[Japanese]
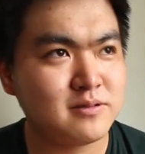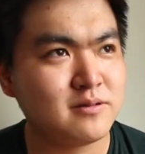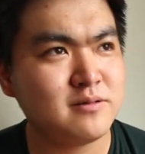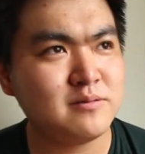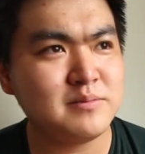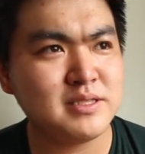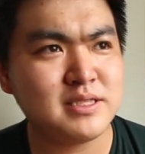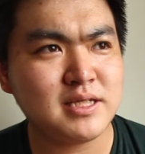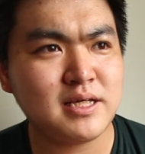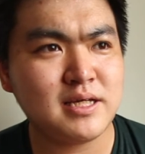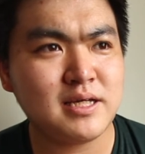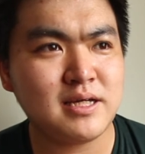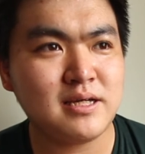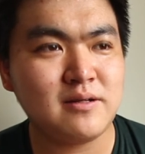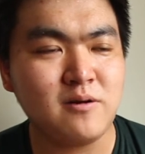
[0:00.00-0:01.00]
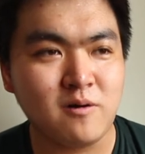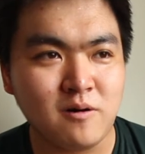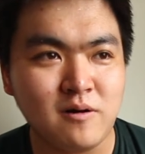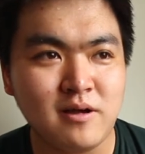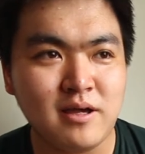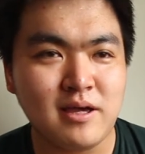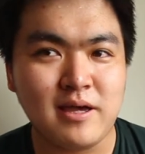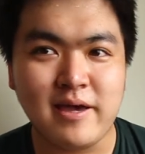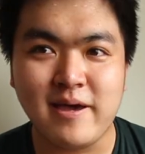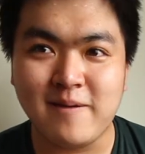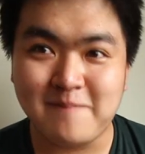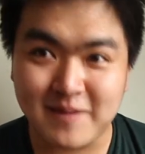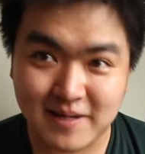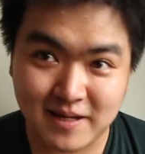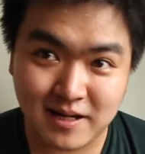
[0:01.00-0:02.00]
そのお店の
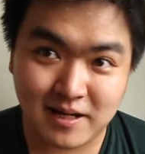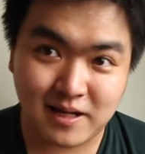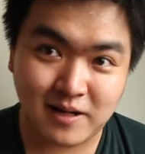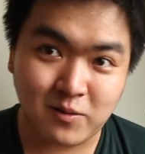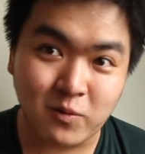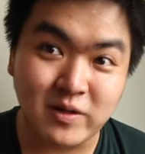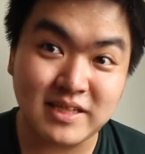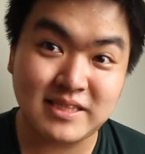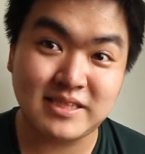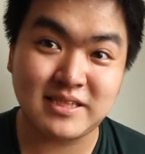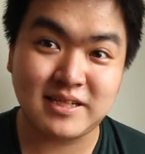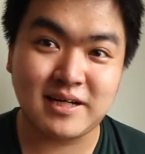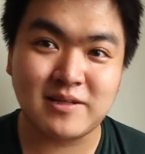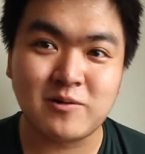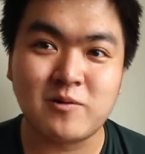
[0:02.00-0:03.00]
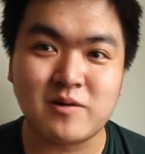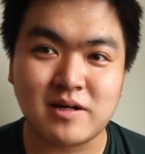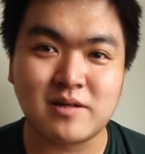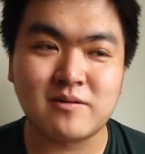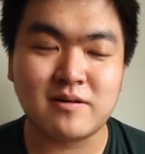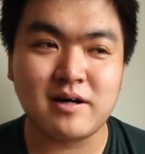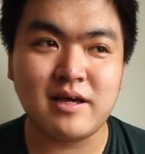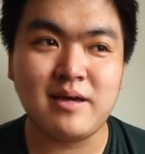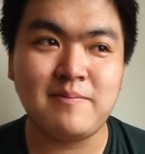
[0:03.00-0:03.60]
エビが美味しいかどうかとか、